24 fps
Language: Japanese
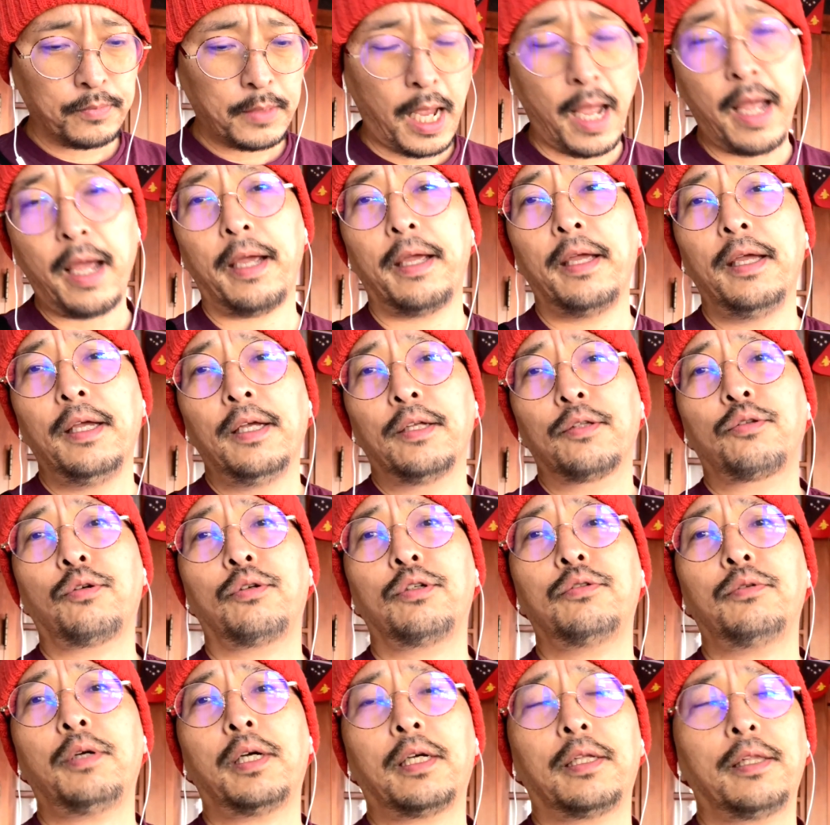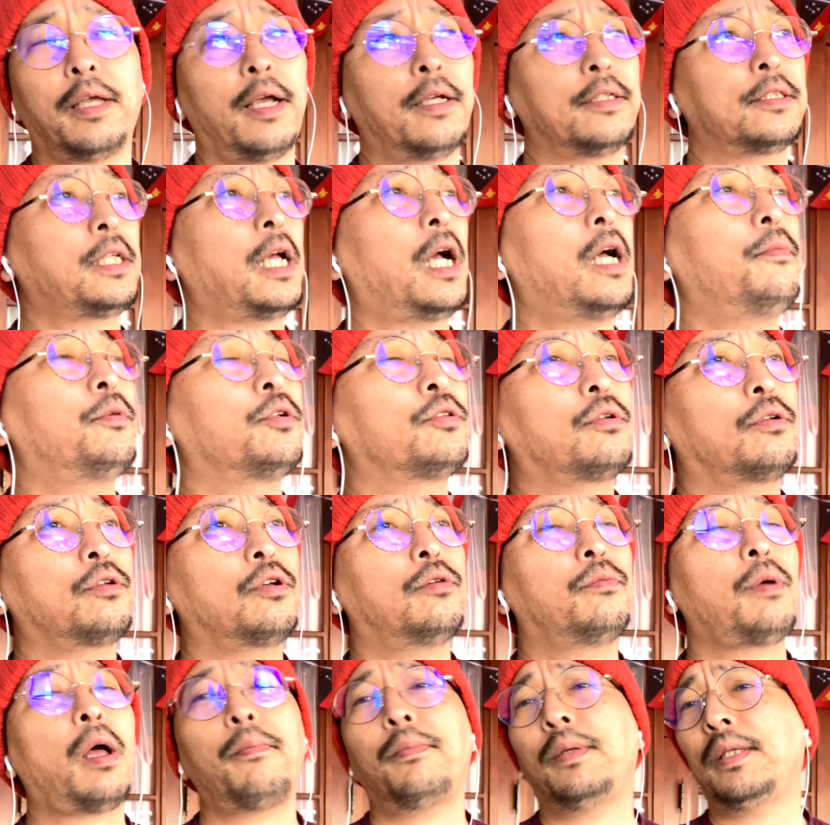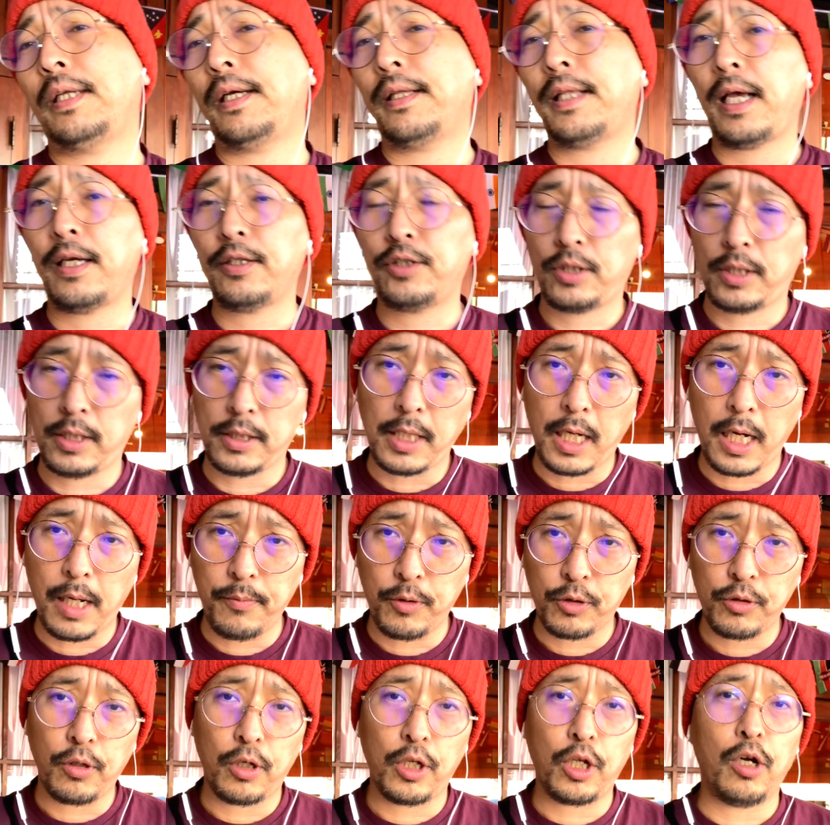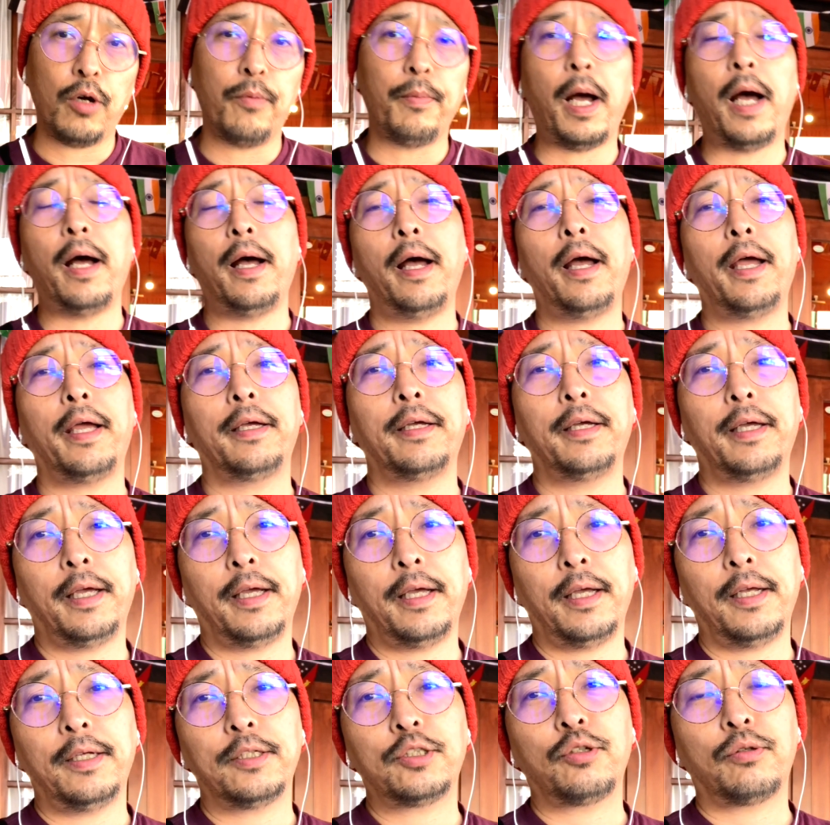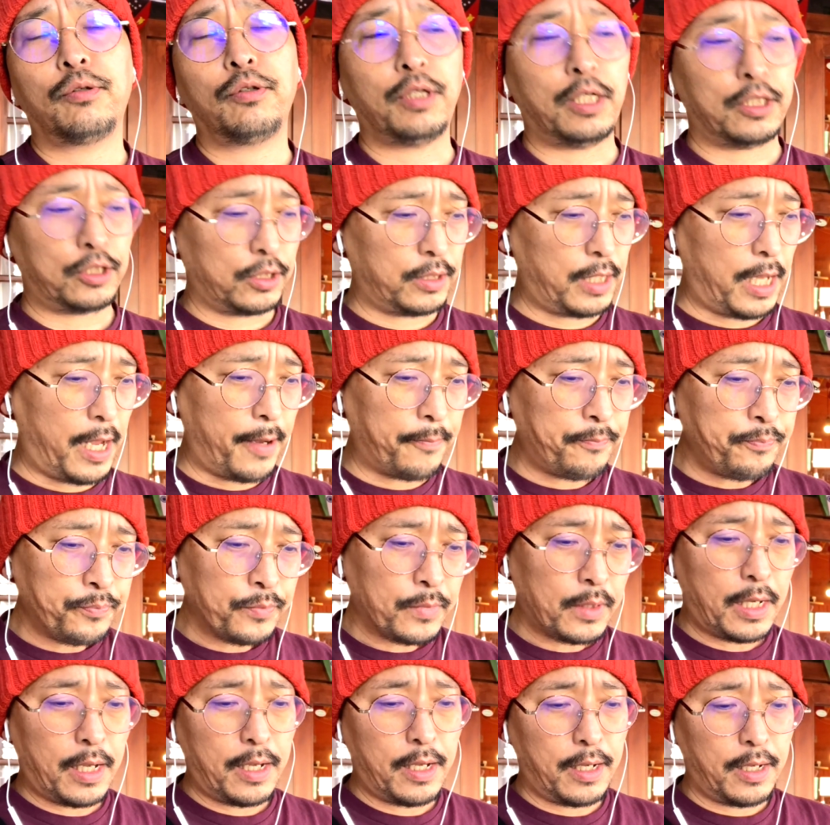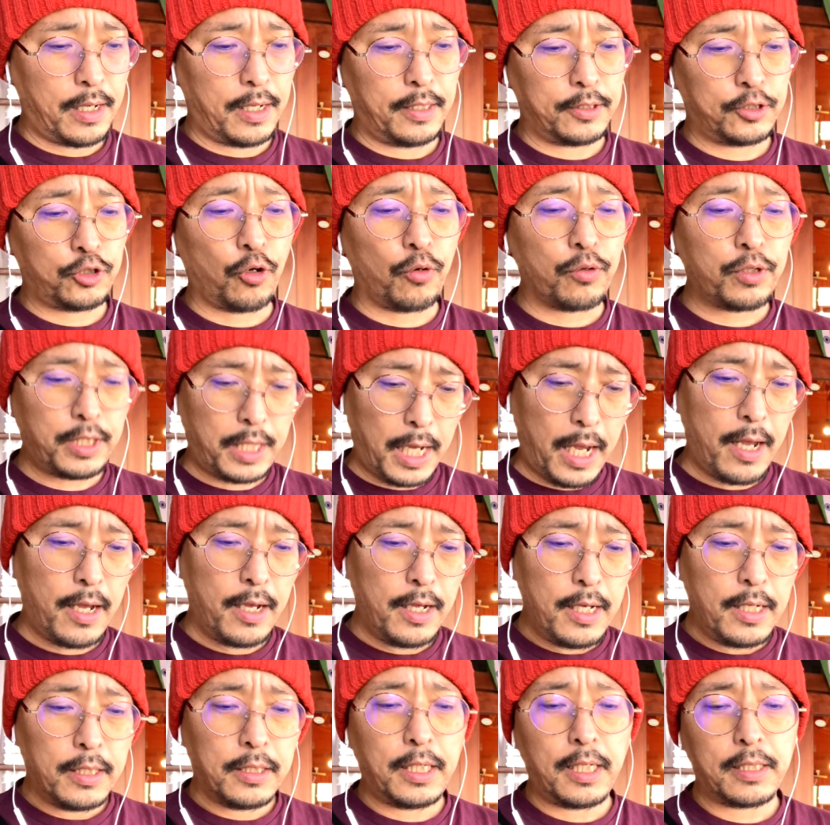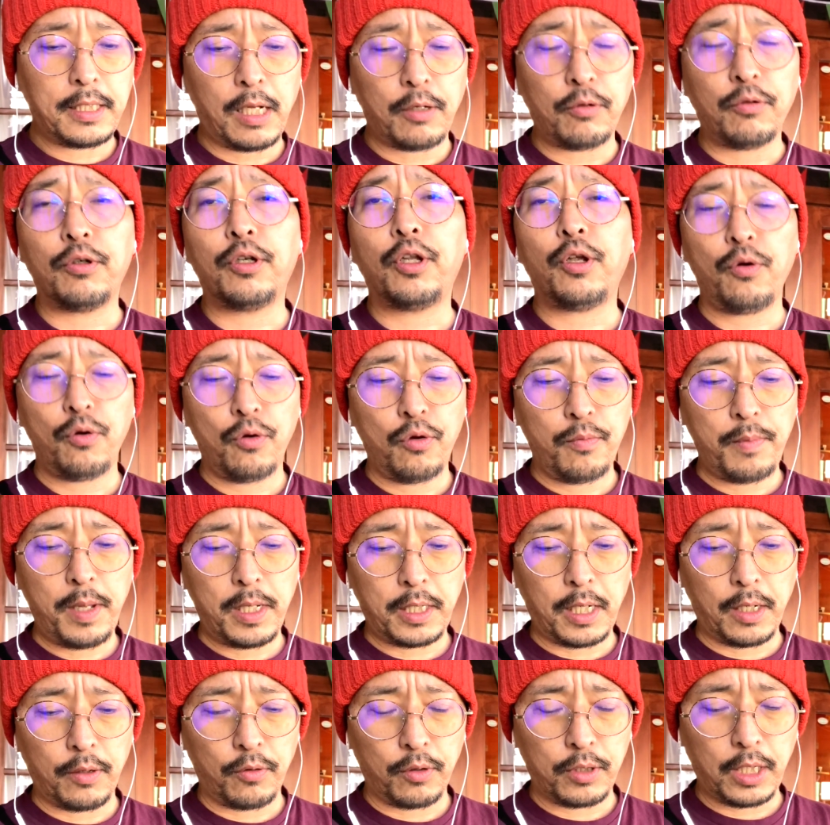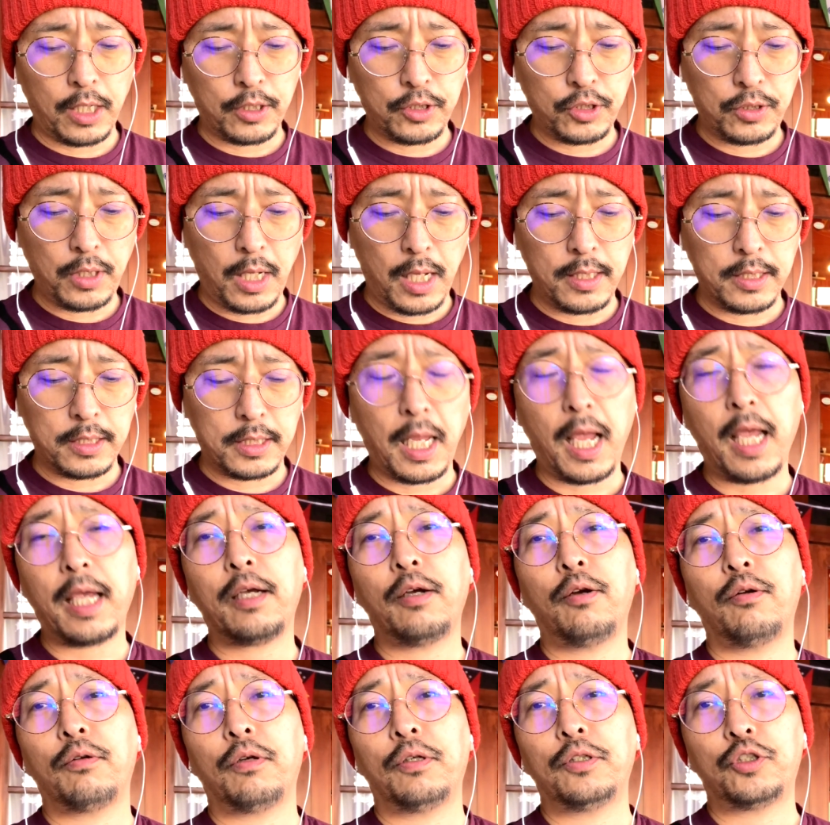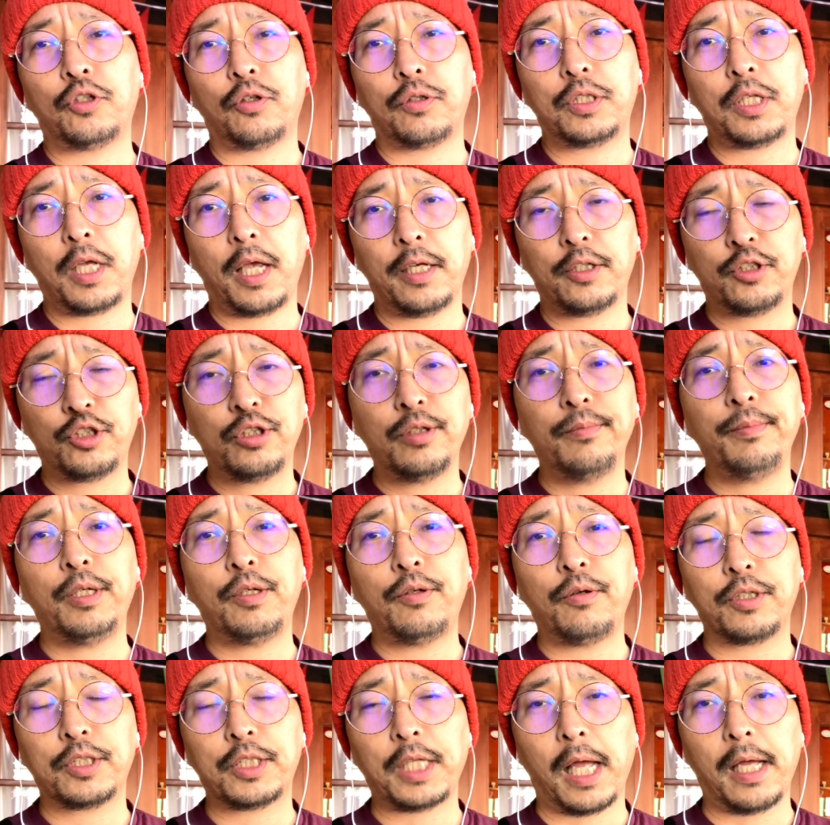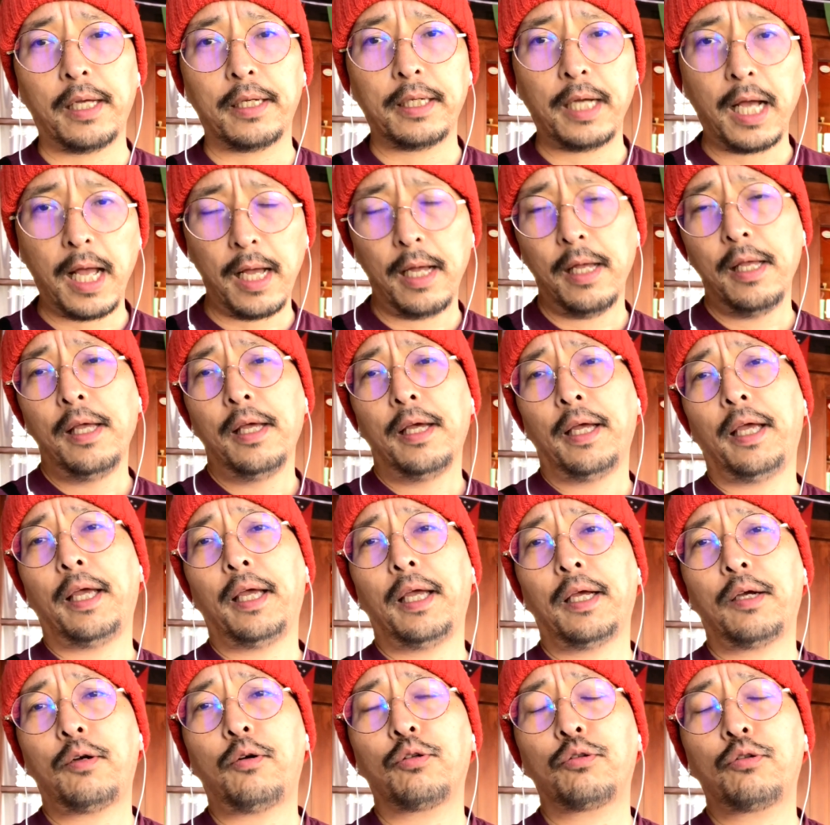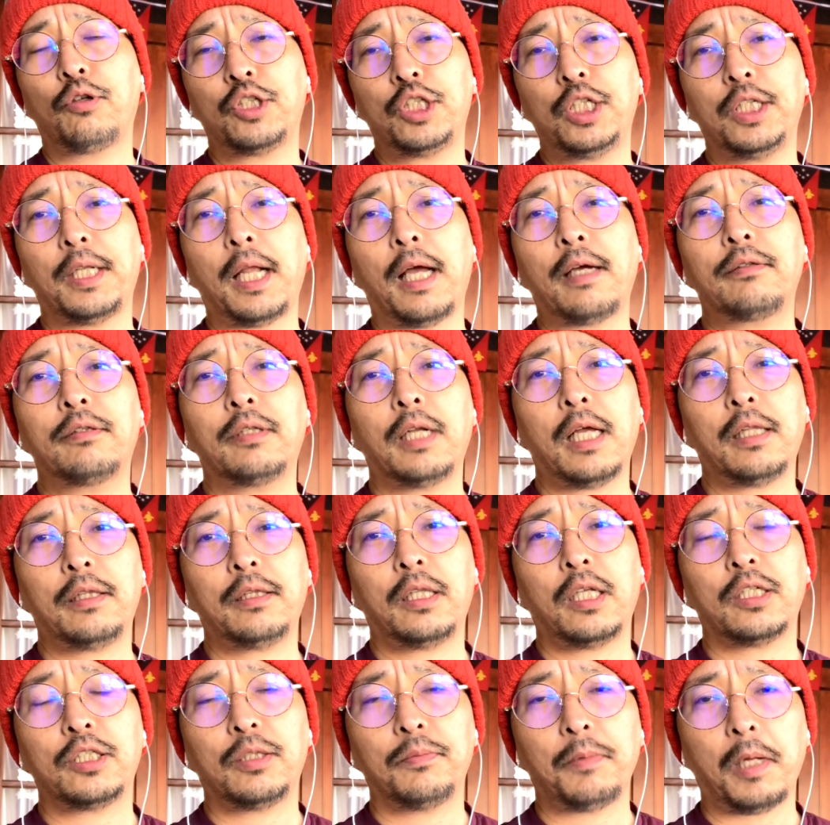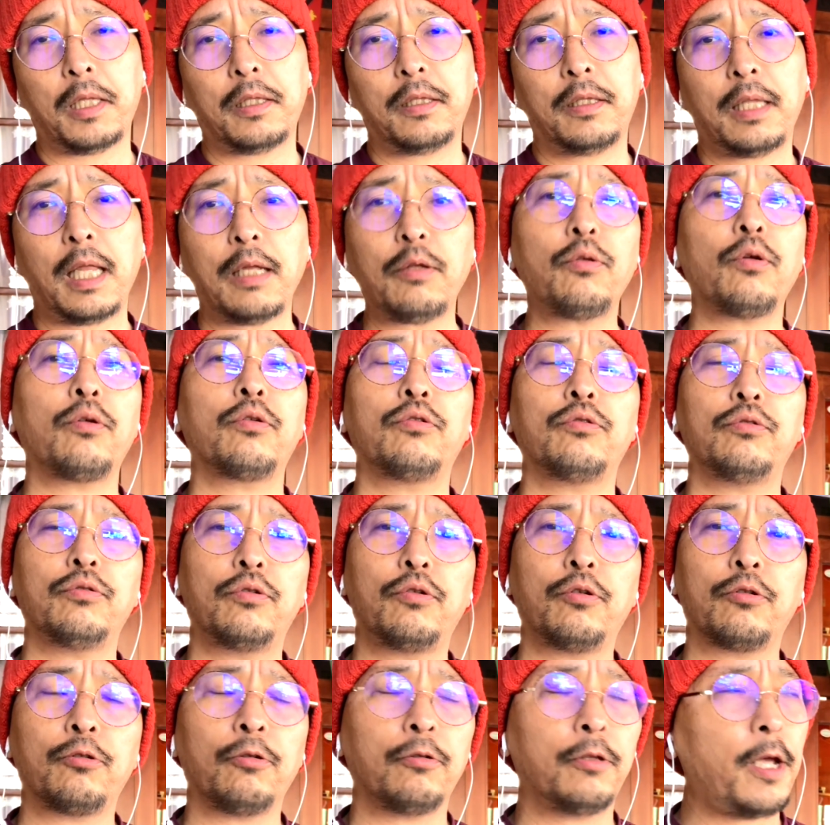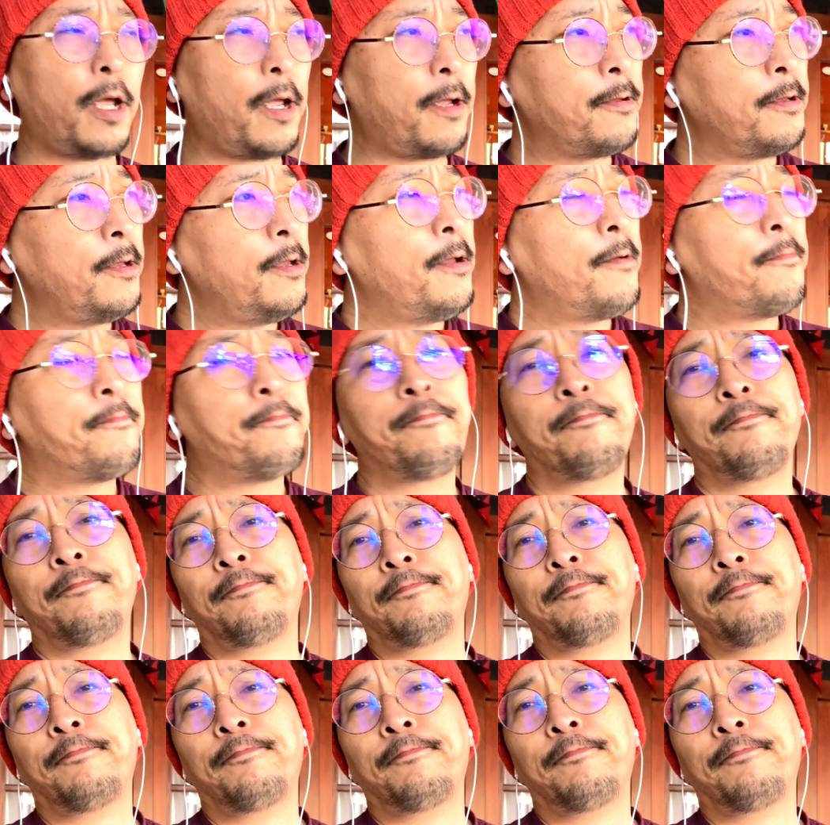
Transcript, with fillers: はい。というわけで、坂本龍馬、みんな大好き坂本龍馬、はい。えー、そのですね、えー、直系にあたる龍馬家の血縁、最後の女性、すみこさんが、えー、今年亡くなってしまったということで、うー